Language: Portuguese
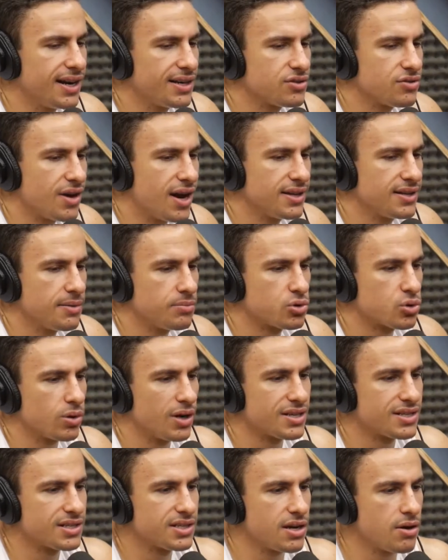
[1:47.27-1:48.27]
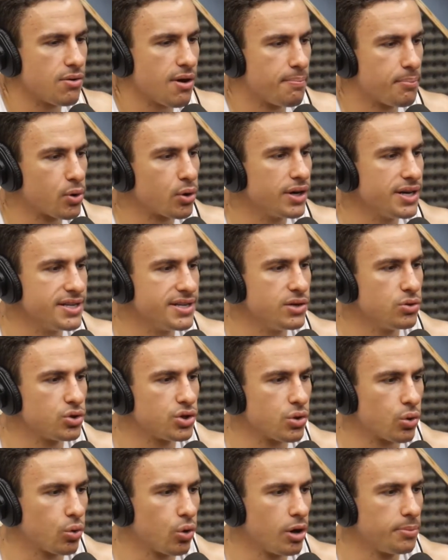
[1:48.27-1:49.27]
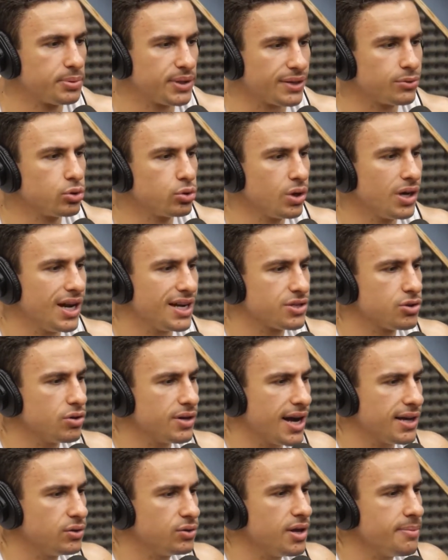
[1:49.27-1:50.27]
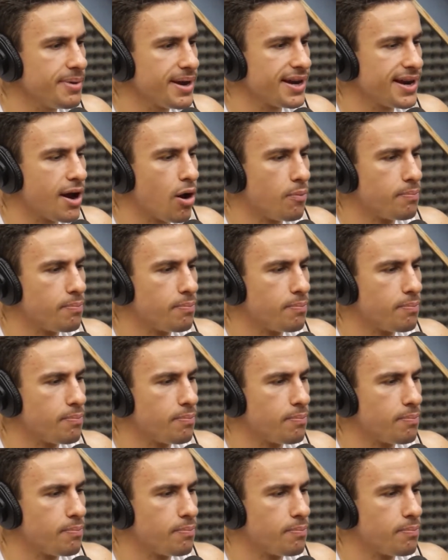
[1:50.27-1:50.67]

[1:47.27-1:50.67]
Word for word: relacionada à musculação, a progredir o seu corpo, tá tudo relacionado também, né?